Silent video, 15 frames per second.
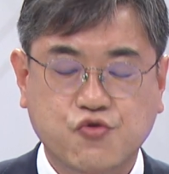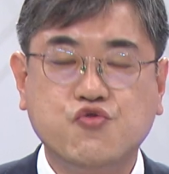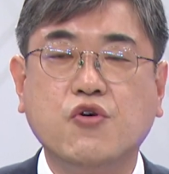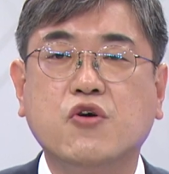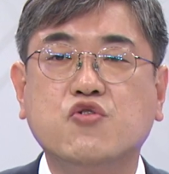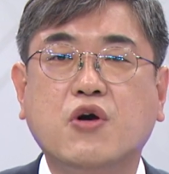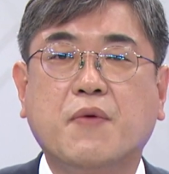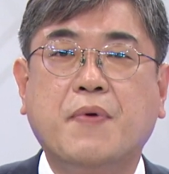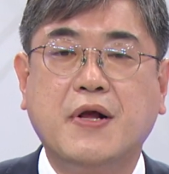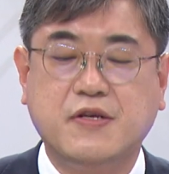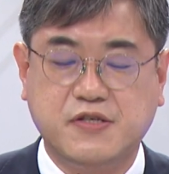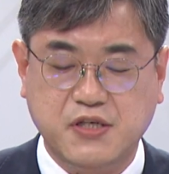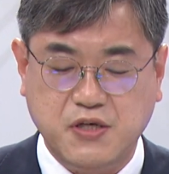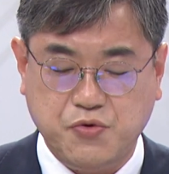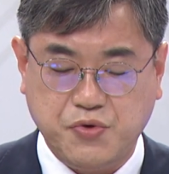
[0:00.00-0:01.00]
수영구의
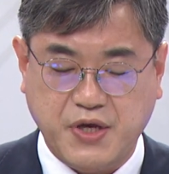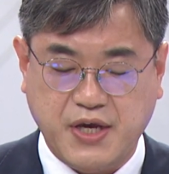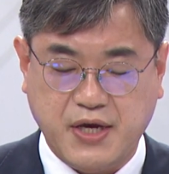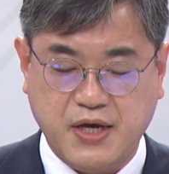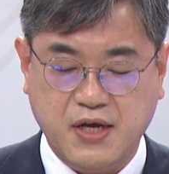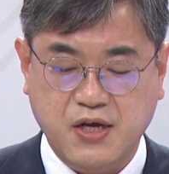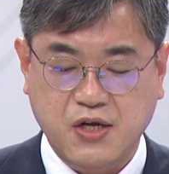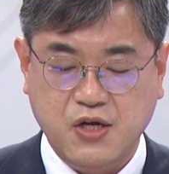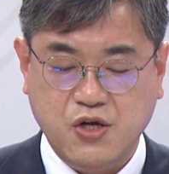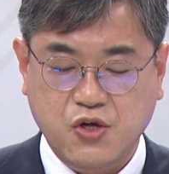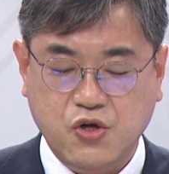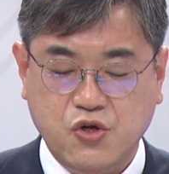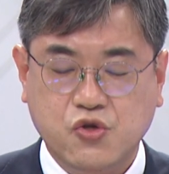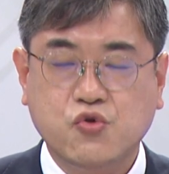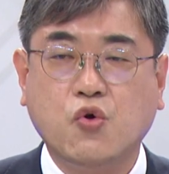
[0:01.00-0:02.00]
발전을 위해
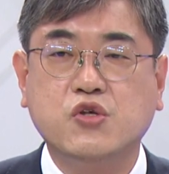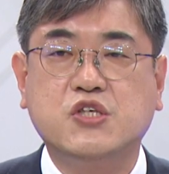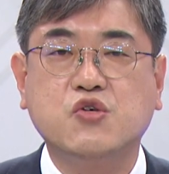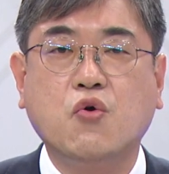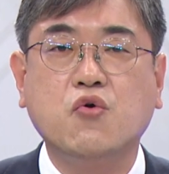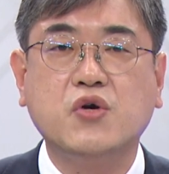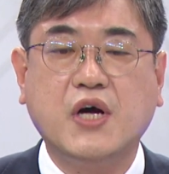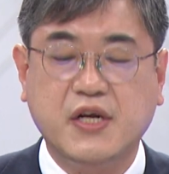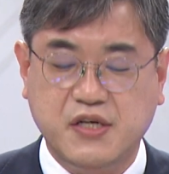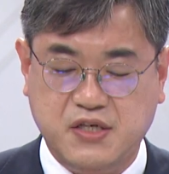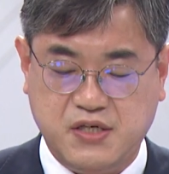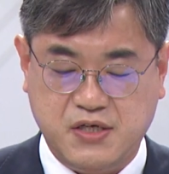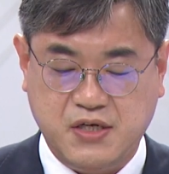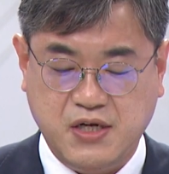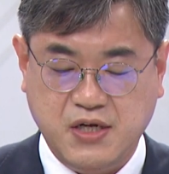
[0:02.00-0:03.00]
도시
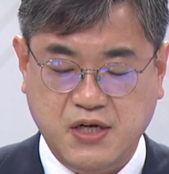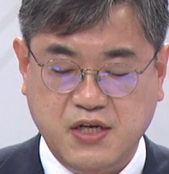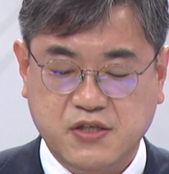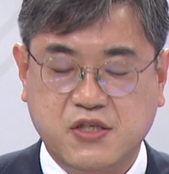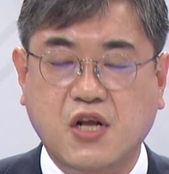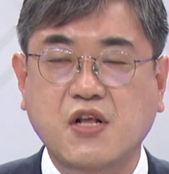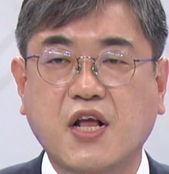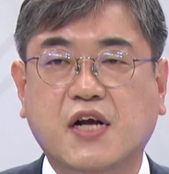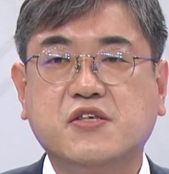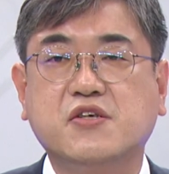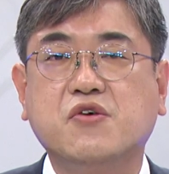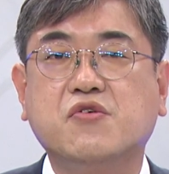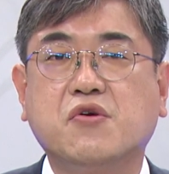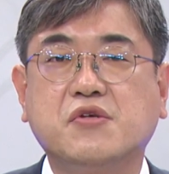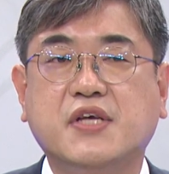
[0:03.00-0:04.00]
공간을
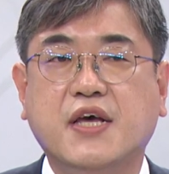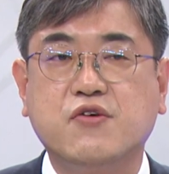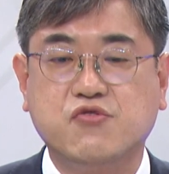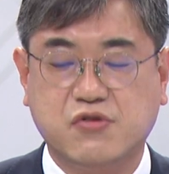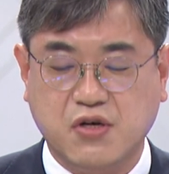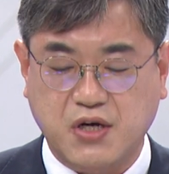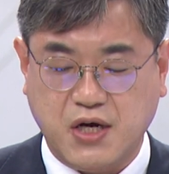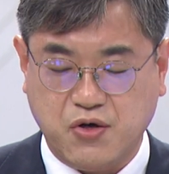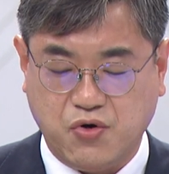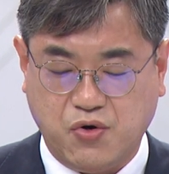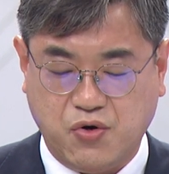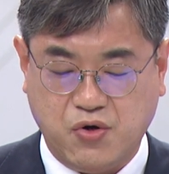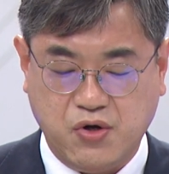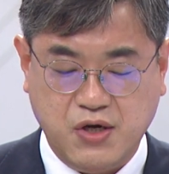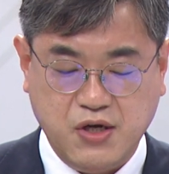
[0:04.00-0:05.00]
전략적으로
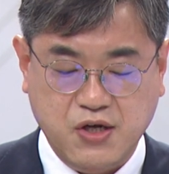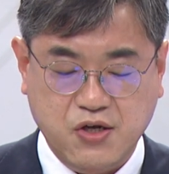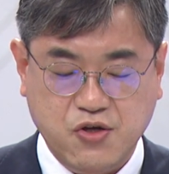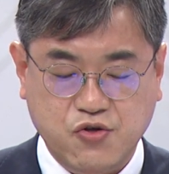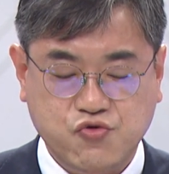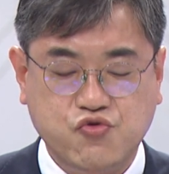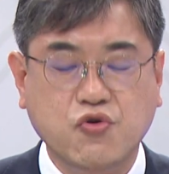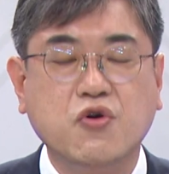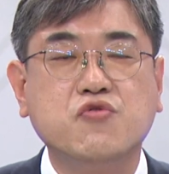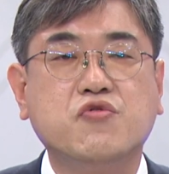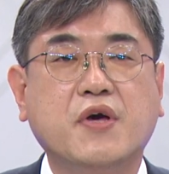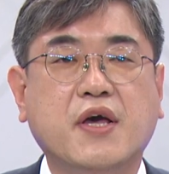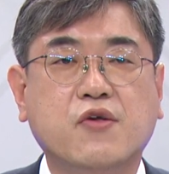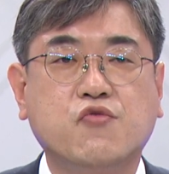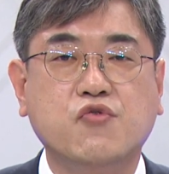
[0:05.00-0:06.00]
재구성하고
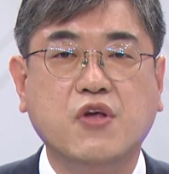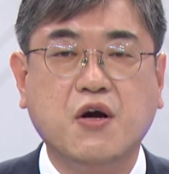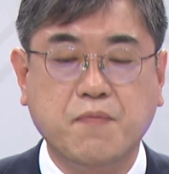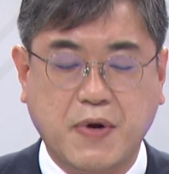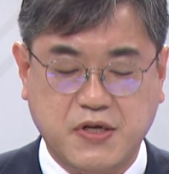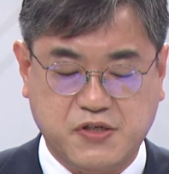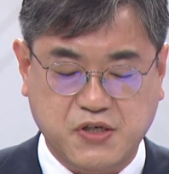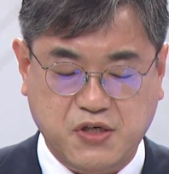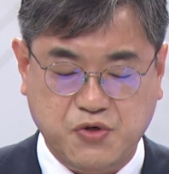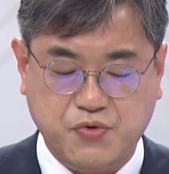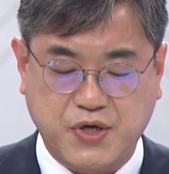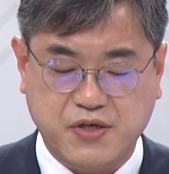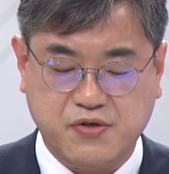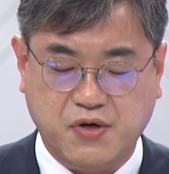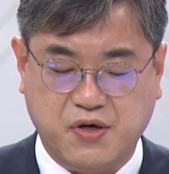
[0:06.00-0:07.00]
수영구의 균형 발전을
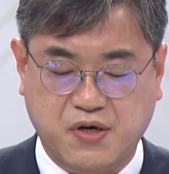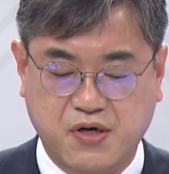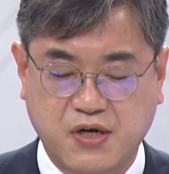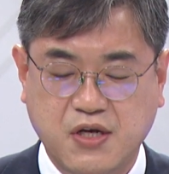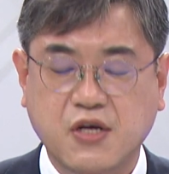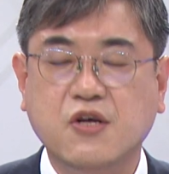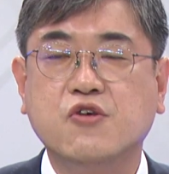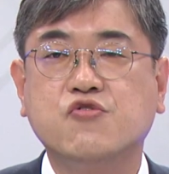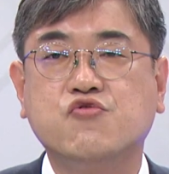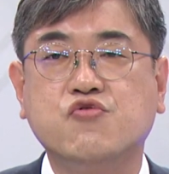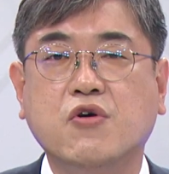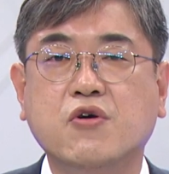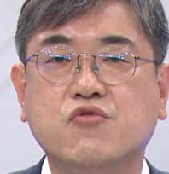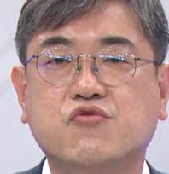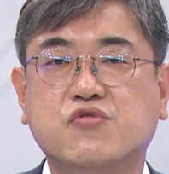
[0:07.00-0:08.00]
위해서
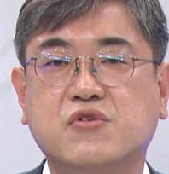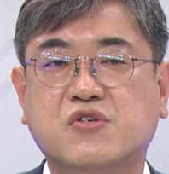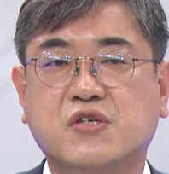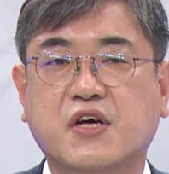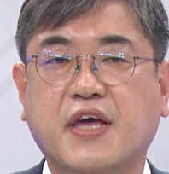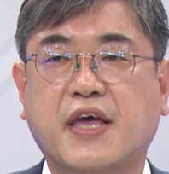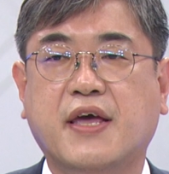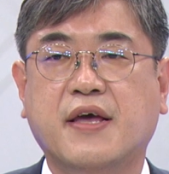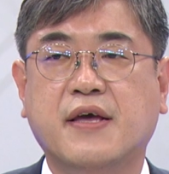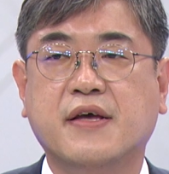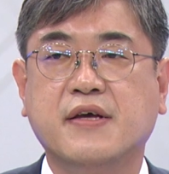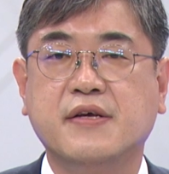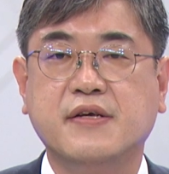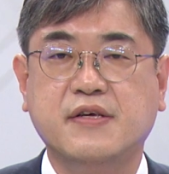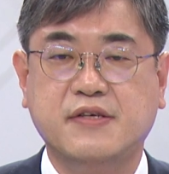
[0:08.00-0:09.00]
수영구청의
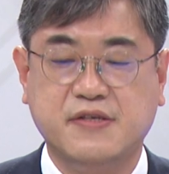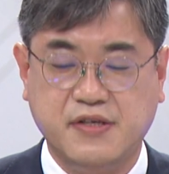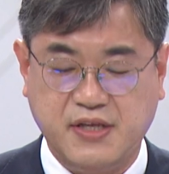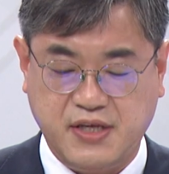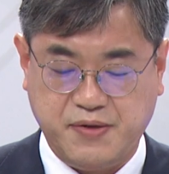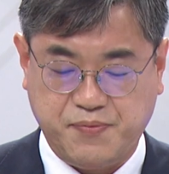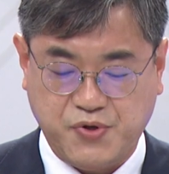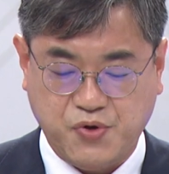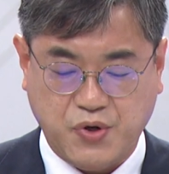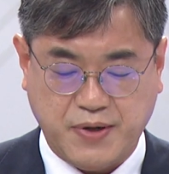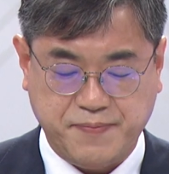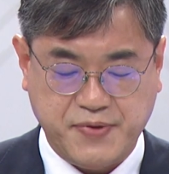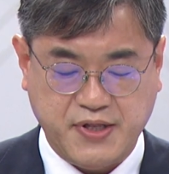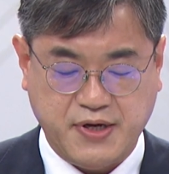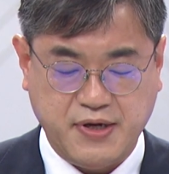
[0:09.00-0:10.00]
이전이
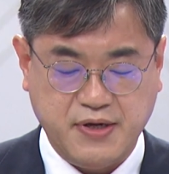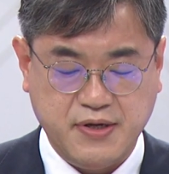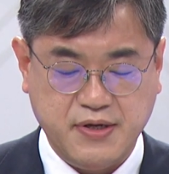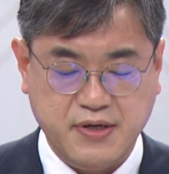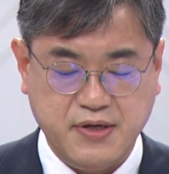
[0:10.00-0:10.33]
필요합니다.